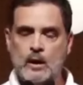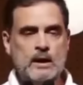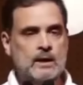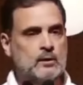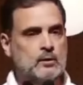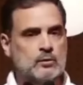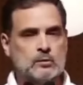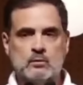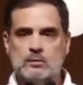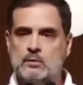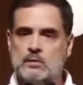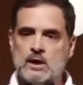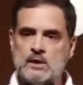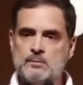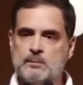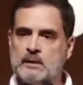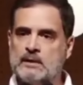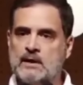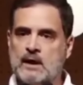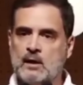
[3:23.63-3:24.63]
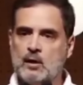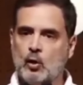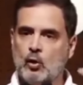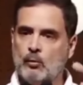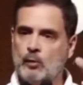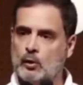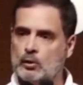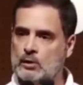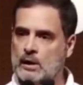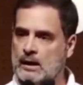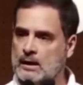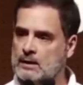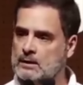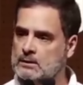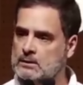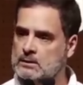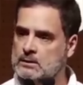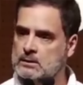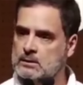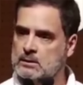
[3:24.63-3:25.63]
वही दस पंद्रह लोगों में होता
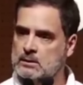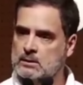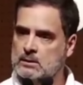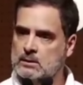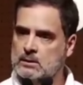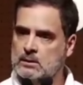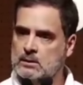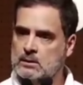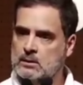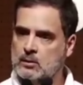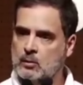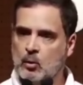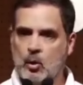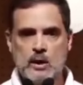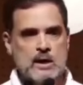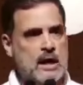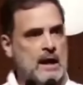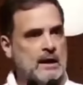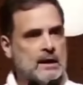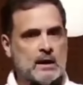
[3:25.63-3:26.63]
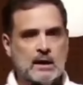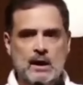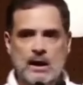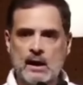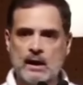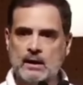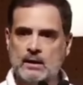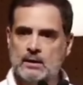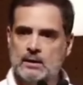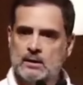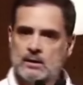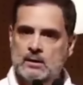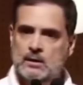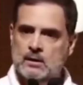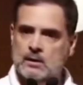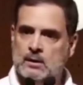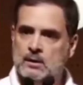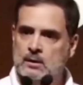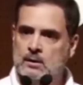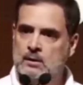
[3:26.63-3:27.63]
है वही एंकर है
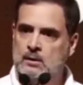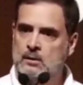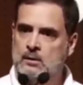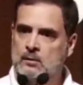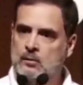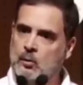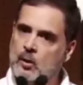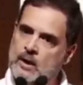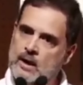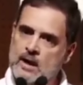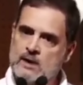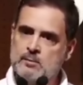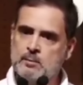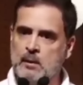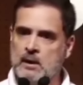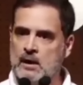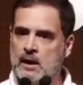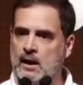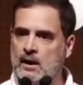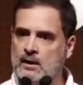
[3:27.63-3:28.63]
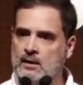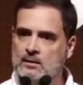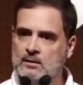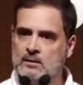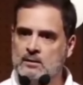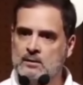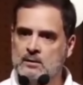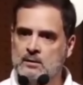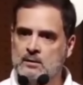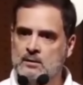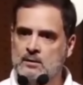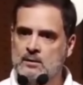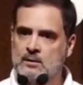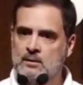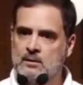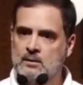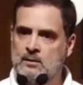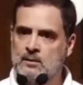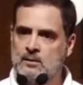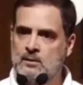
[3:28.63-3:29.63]
वही एक्सपर्ट है
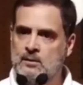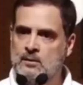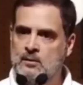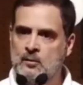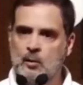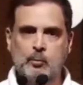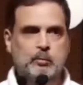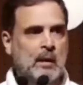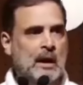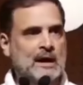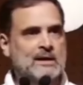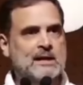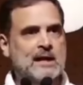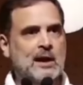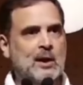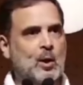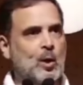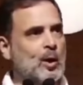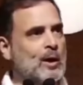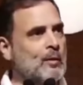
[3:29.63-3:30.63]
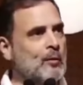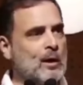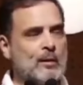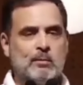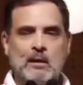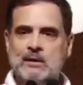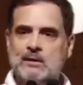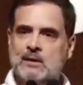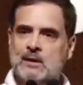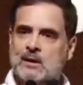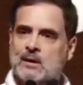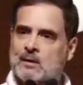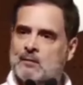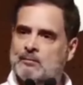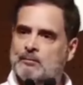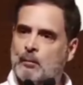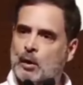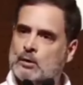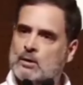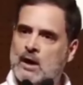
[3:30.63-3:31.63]
वो पांच छह लोग हैं वही बात
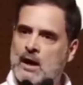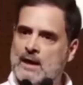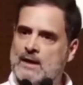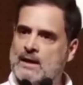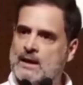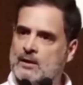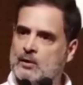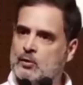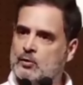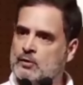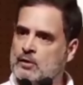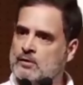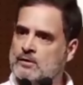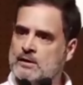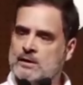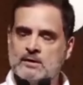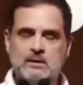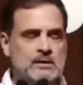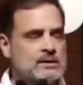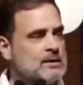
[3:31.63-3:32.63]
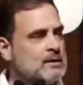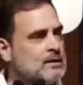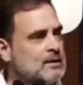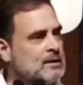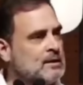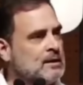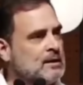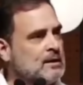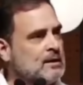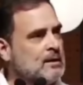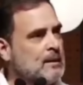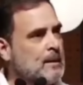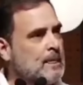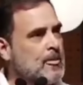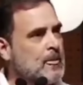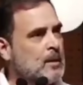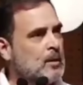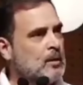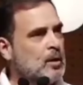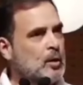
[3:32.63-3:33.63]
बोलते रहते हैं एक दूसरे से
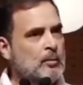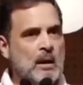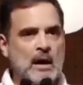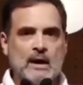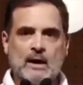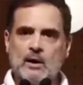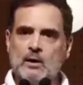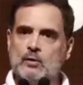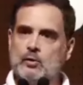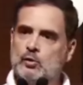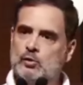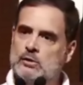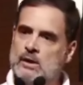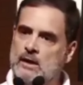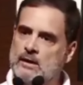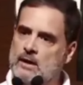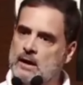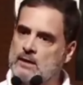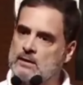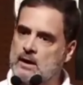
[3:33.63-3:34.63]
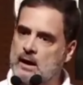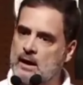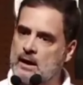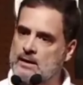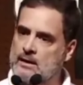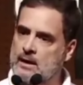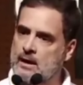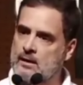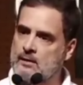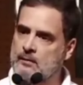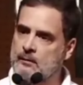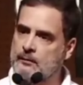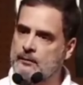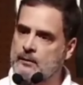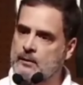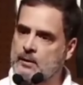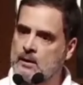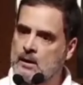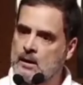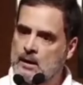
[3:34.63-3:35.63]
और बाकी हिंदुस्तान देखता रहता है
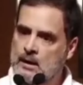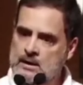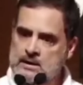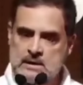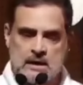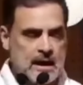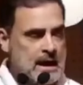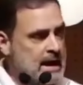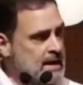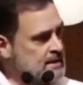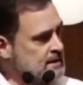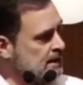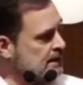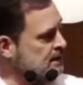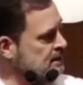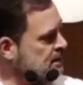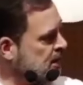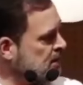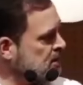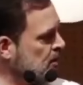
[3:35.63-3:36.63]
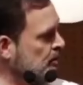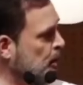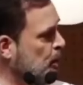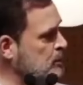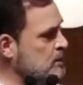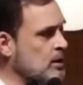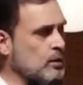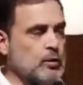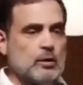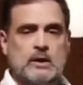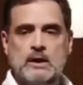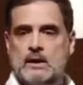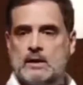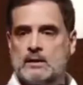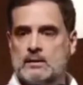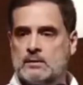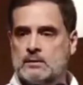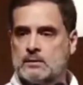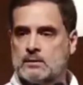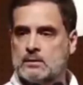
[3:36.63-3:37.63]
इसलिए ऐसे डिस्कशन बहुत जरूरी
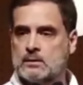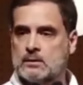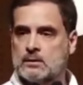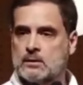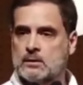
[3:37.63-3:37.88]
है